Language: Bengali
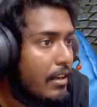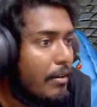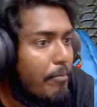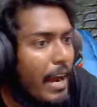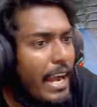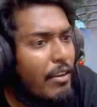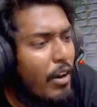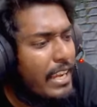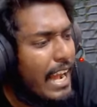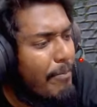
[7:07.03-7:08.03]
ভাই
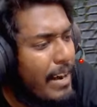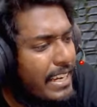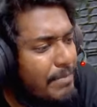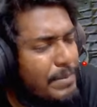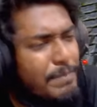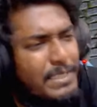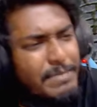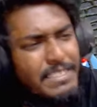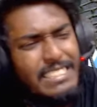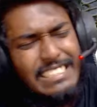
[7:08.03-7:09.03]
ওই আবার ইপি ও